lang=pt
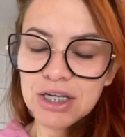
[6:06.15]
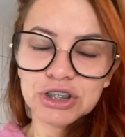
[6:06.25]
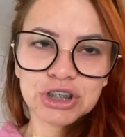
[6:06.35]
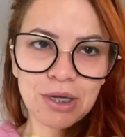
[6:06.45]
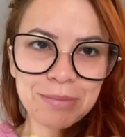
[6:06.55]

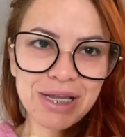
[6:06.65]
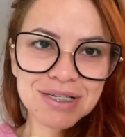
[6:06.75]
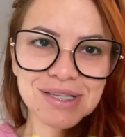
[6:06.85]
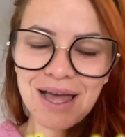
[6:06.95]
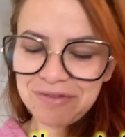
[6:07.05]
Chama
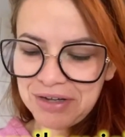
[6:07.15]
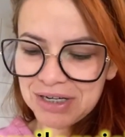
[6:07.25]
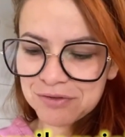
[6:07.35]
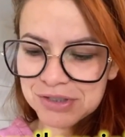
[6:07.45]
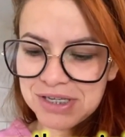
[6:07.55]
eles lá,
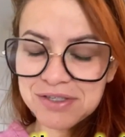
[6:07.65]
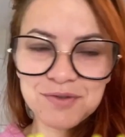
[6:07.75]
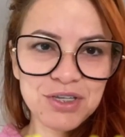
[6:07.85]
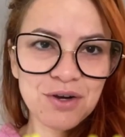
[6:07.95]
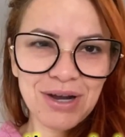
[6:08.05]
fala que
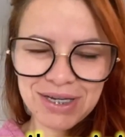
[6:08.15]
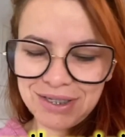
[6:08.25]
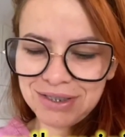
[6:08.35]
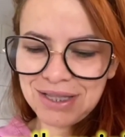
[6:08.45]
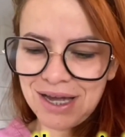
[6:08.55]
vocês viram
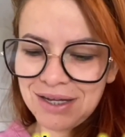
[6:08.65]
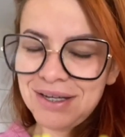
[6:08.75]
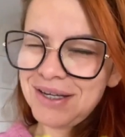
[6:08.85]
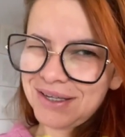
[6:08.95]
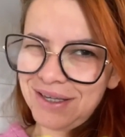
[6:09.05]
aqui, tá?
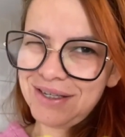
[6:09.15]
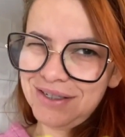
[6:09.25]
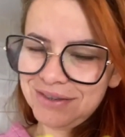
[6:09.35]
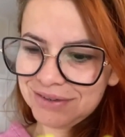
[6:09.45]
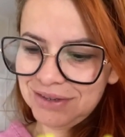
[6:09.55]
Que
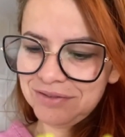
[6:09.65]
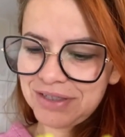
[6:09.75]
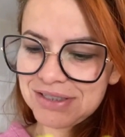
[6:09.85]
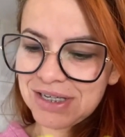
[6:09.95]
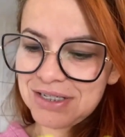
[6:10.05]
ele
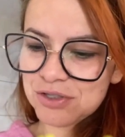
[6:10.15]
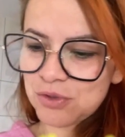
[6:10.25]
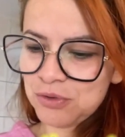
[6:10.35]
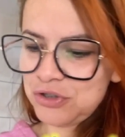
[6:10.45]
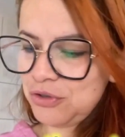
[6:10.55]
faz aquele
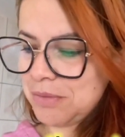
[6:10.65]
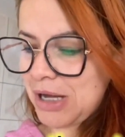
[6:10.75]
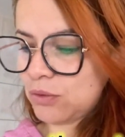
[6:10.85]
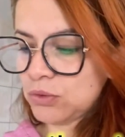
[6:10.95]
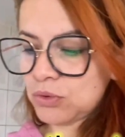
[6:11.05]
descontinho
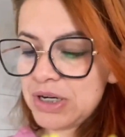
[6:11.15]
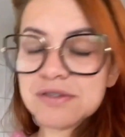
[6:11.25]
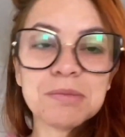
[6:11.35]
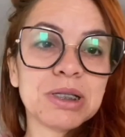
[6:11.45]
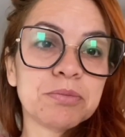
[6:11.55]
maroto,
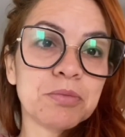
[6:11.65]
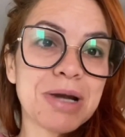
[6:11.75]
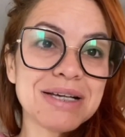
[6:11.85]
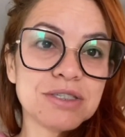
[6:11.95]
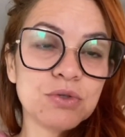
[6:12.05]
eles mandam pro
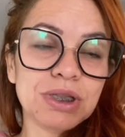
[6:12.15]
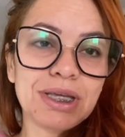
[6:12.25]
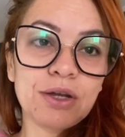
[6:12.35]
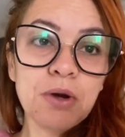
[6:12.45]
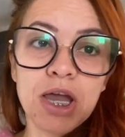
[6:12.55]
Brasil
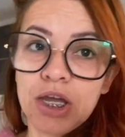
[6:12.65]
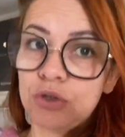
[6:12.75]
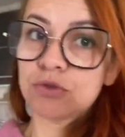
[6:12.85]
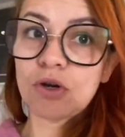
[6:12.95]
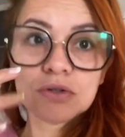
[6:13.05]
inteiro.
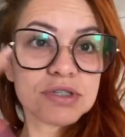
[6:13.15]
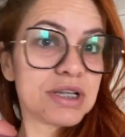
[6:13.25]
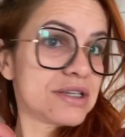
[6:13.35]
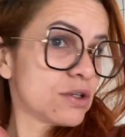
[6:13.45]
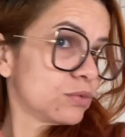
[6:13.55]
E os óculos
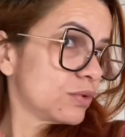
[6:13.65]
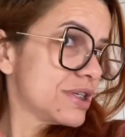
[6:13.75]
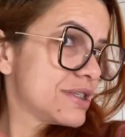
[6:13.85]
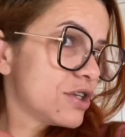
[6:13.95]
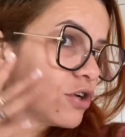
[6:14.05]
deles são
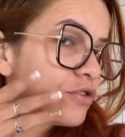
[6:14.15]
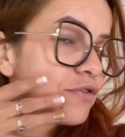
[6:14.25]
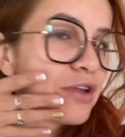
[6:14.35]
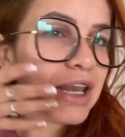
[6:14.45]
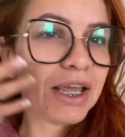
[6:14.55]
tudo assim, ó,
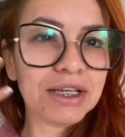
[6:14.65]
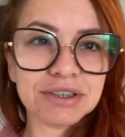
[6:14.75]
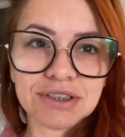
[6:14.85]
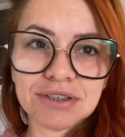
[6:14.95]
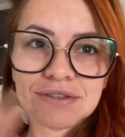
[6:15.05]

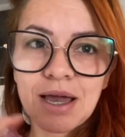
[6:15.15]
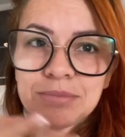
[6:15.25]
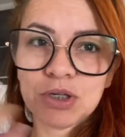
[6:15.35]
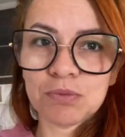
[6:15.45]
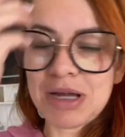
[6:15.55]
diferentes,
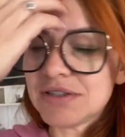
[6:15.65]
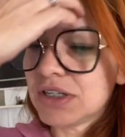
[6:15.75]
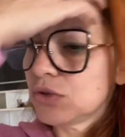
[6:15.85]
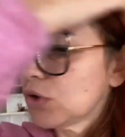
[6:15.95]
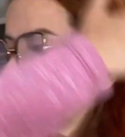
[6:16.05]
sabe? Tem um mais
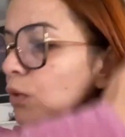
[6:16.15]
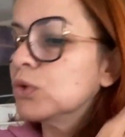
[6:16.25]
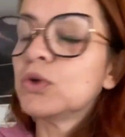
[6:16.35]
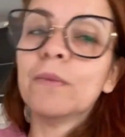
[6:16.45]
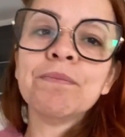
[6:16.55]
lindo que o
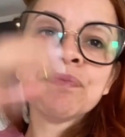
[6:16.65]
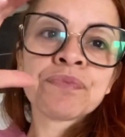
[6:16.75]
outro.